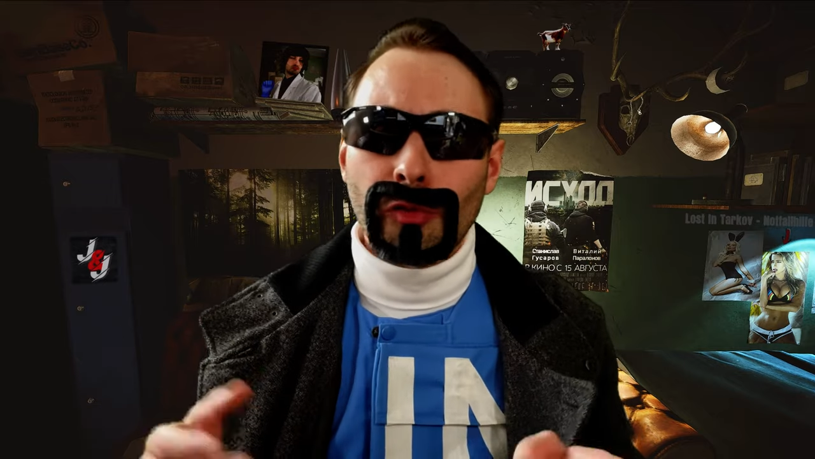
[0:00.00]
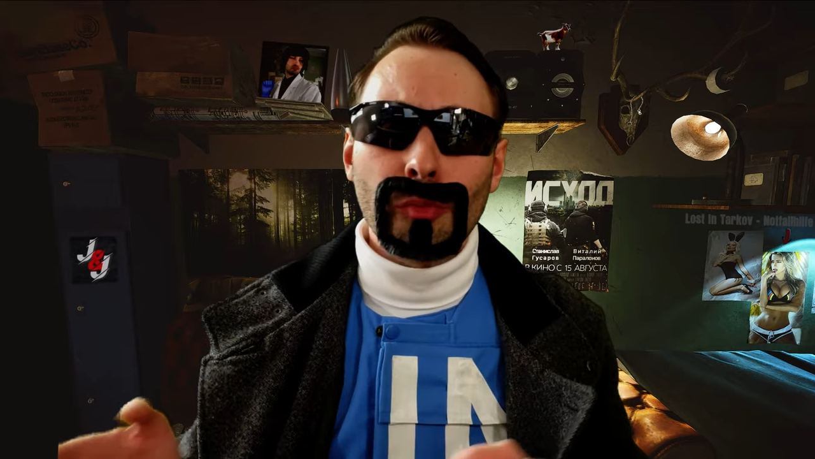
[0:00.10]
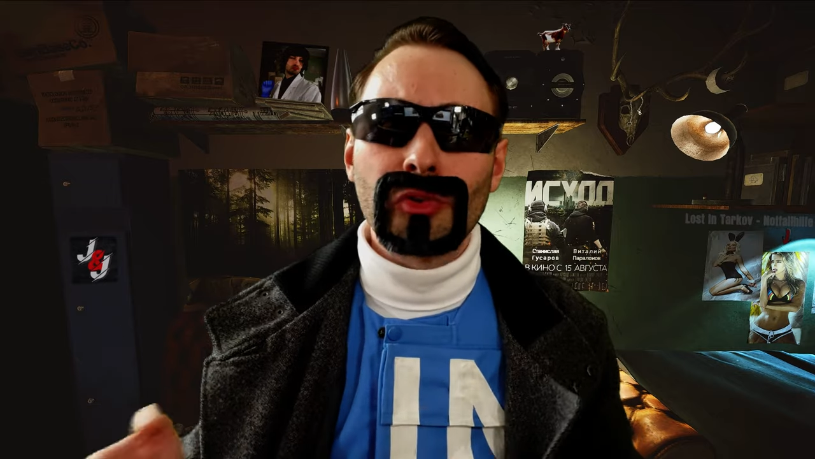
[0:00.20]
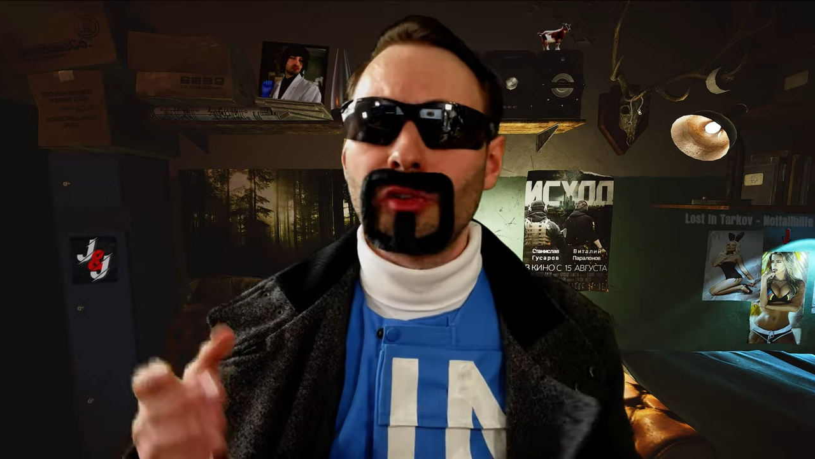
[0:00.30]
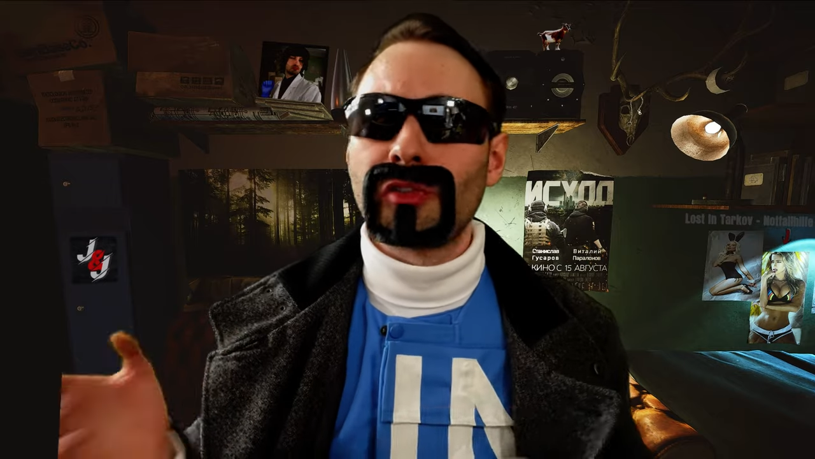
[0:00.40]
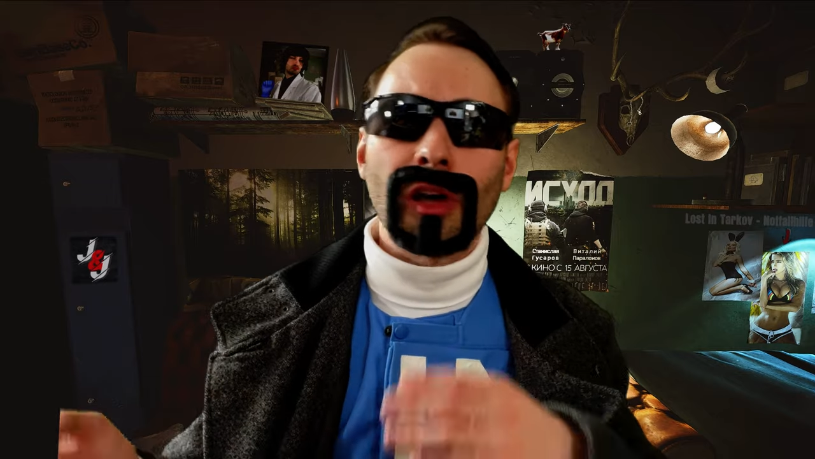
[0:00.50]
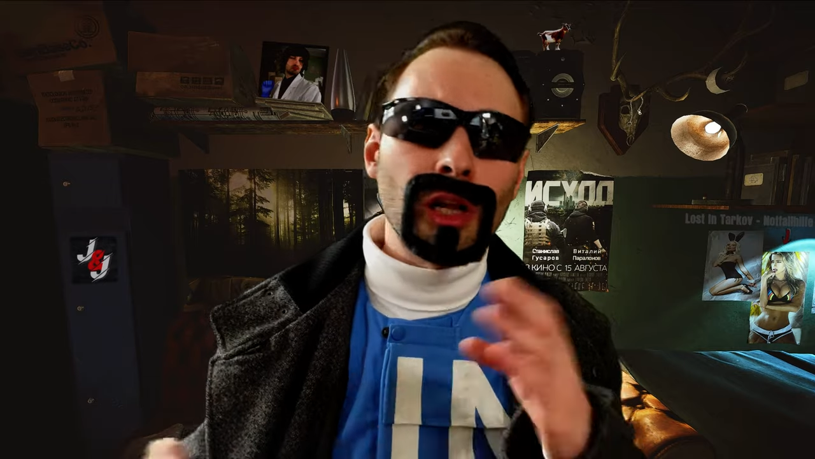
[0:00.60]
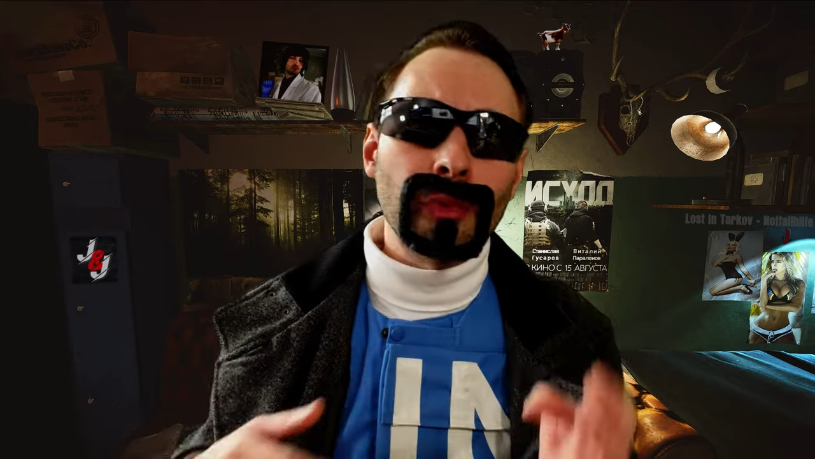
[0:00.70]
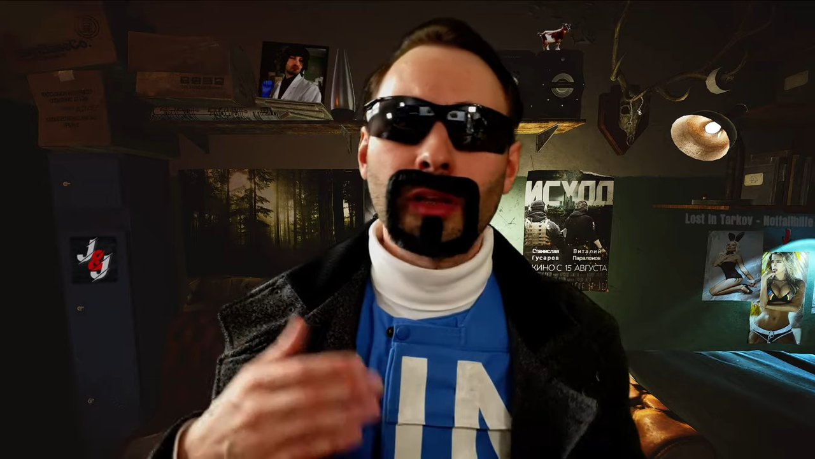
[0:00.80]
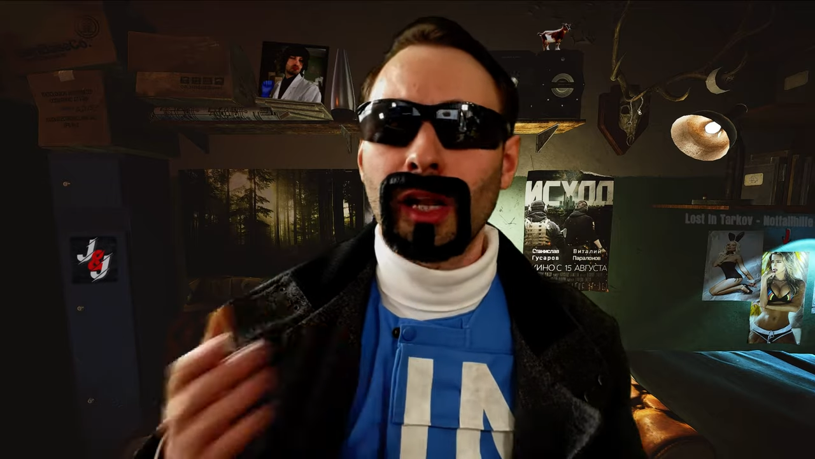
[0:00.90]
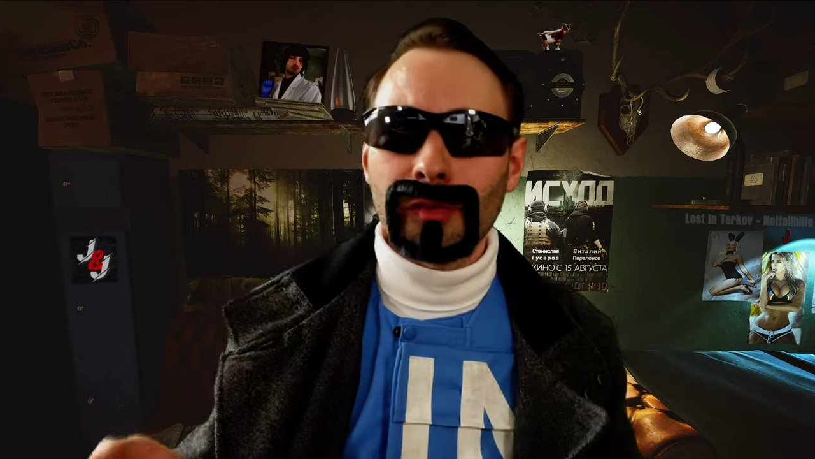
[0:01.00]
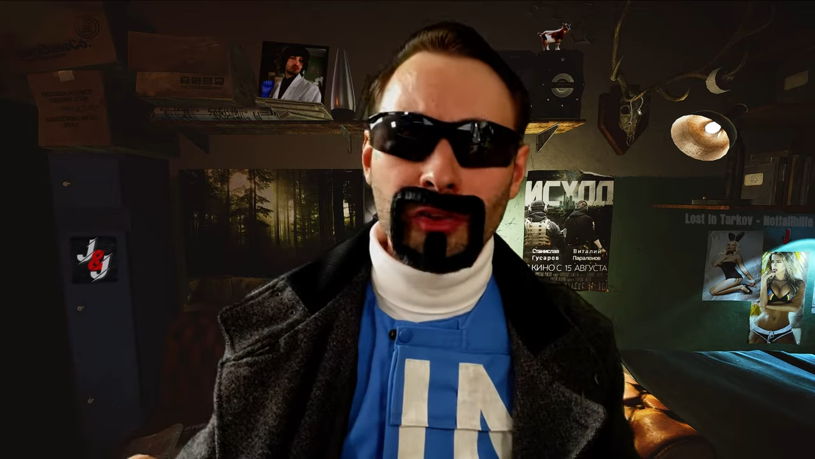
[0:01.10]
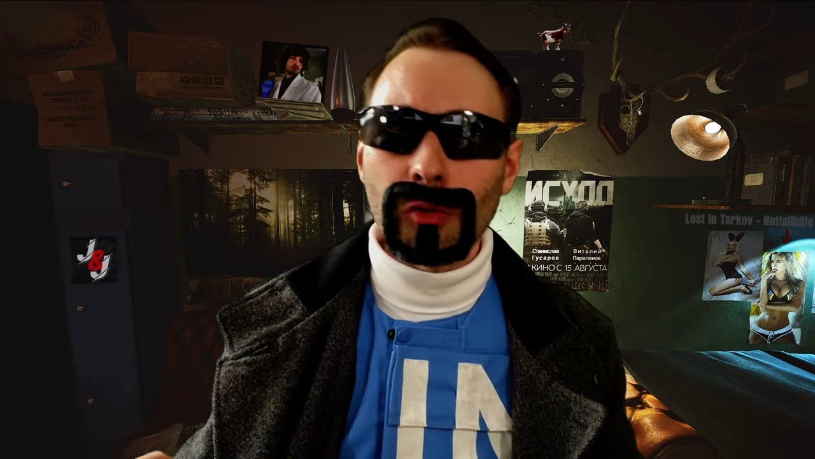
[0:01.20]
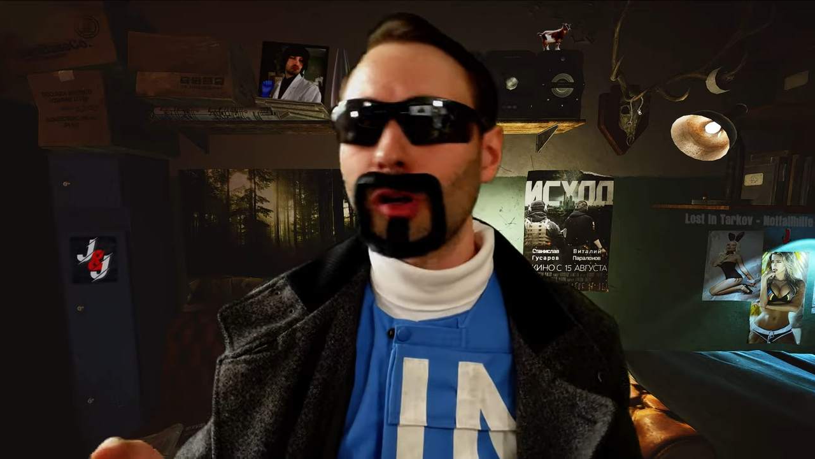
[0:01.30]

dafür müssen die Sachen aber in deiner Weste